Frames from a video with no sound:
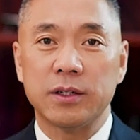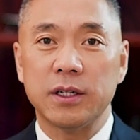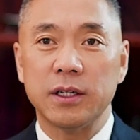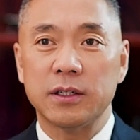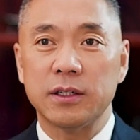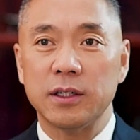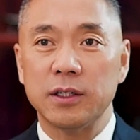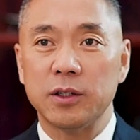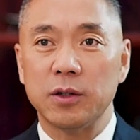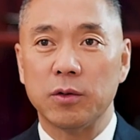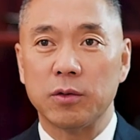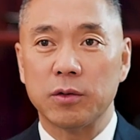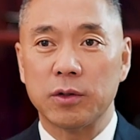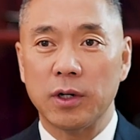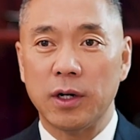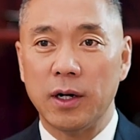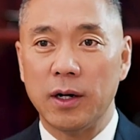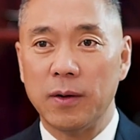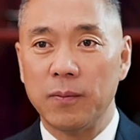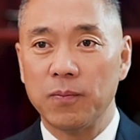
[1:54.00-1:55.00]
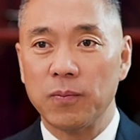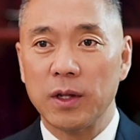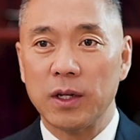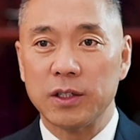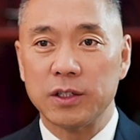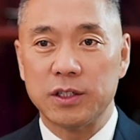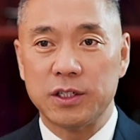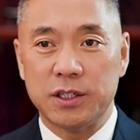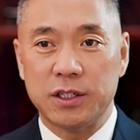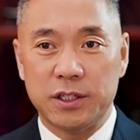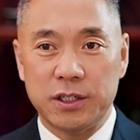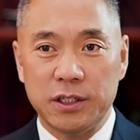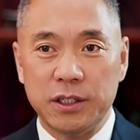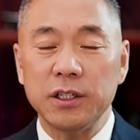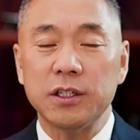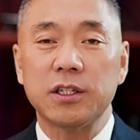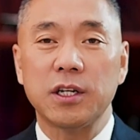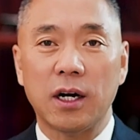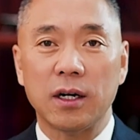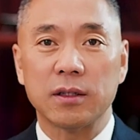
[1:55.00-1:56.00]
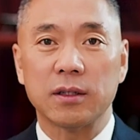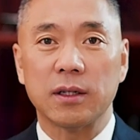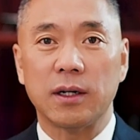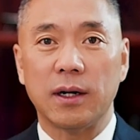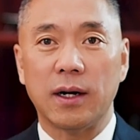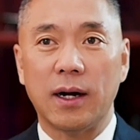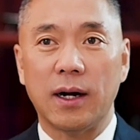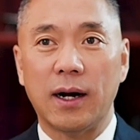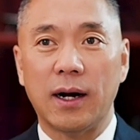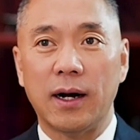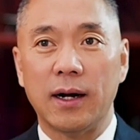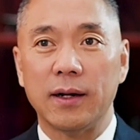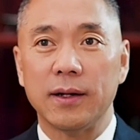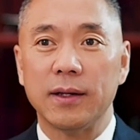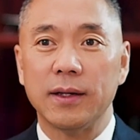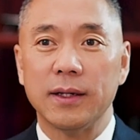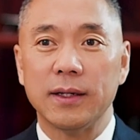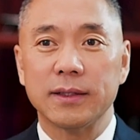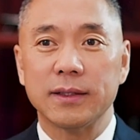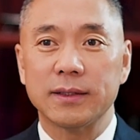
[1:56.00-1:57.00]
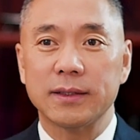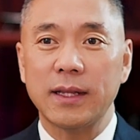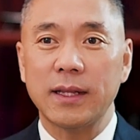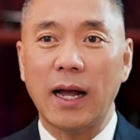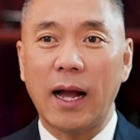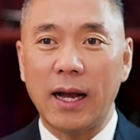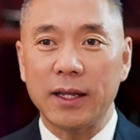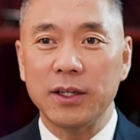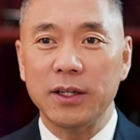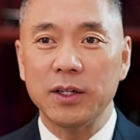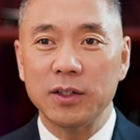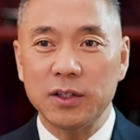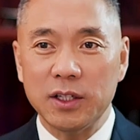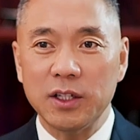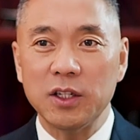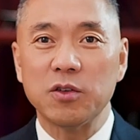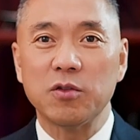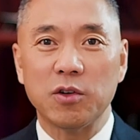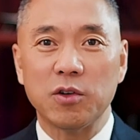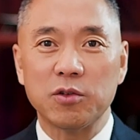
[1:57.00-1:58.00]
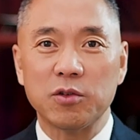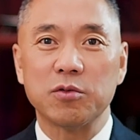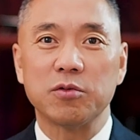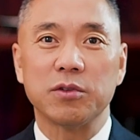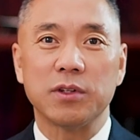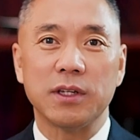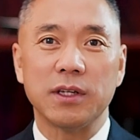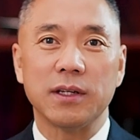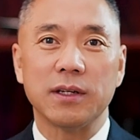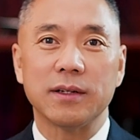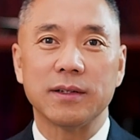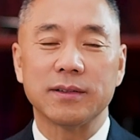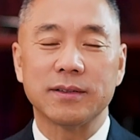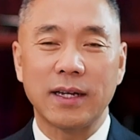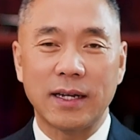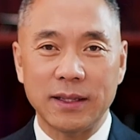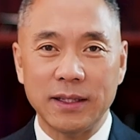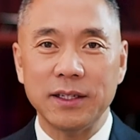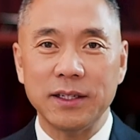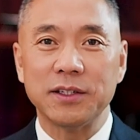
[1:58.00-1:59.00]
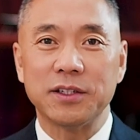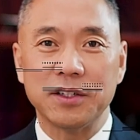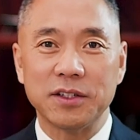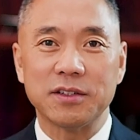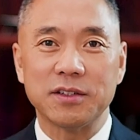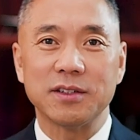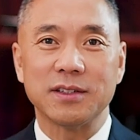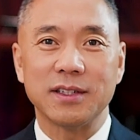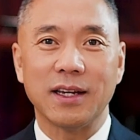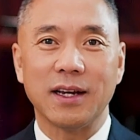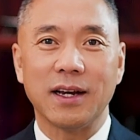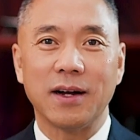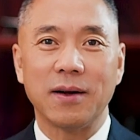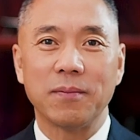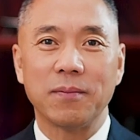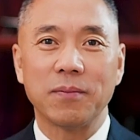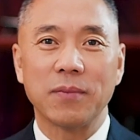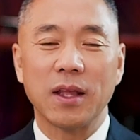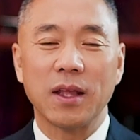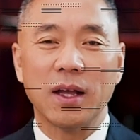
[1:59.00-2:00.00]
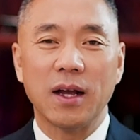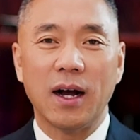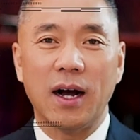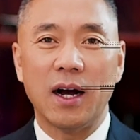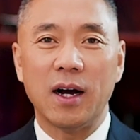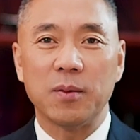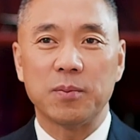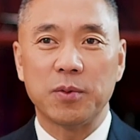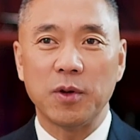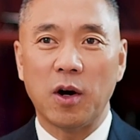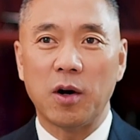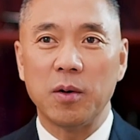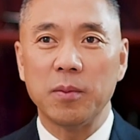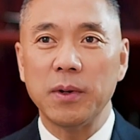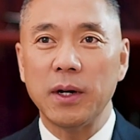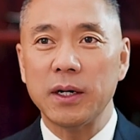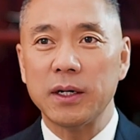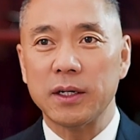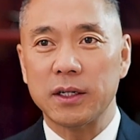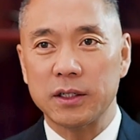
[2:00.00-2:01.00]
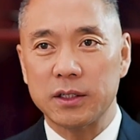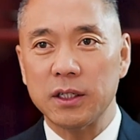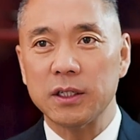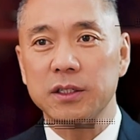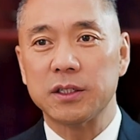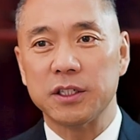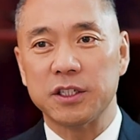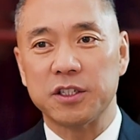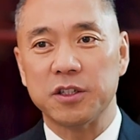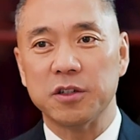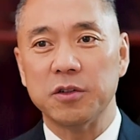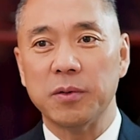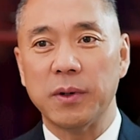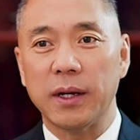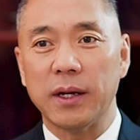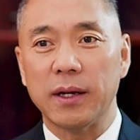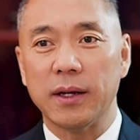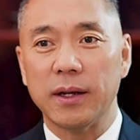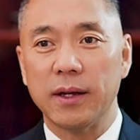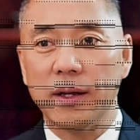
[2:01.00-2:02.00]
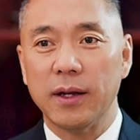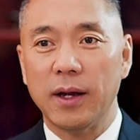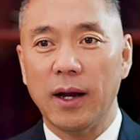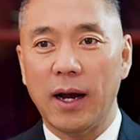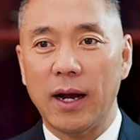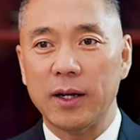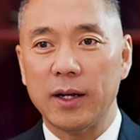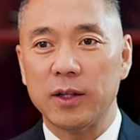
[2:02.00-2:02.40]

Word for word: 而且是有着极强的啊大英帝国主义。在内心世界，啊，表面上政治行为